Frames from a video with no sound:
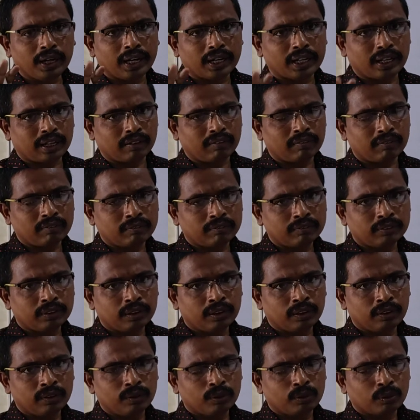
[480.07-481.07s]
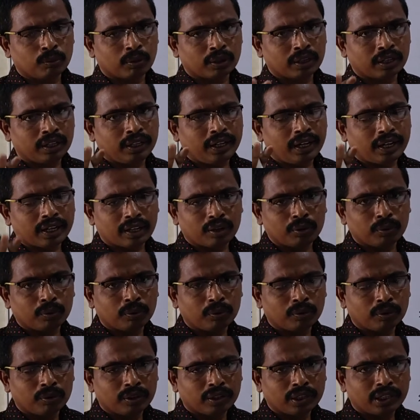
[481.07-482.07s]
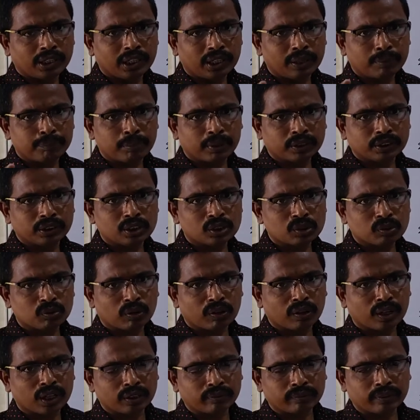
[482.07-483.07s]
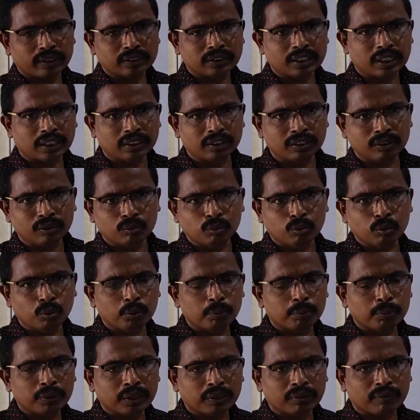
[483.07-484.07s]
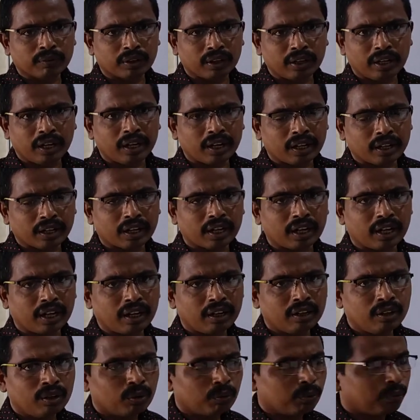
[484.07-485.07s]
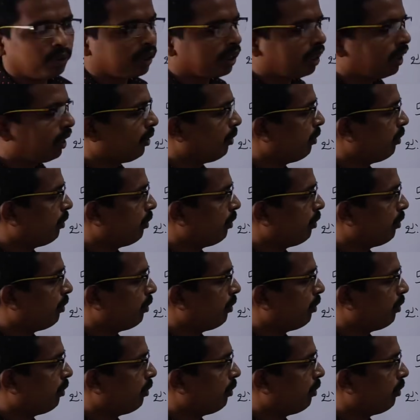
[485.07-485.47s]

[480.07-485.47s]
లీడర్ ఒక లీడరు నీ ఎంపిక చేసుకోవడం అనేటువంటి జరిగింది గ్రూప్కి ఒక లీడర్గా ఒక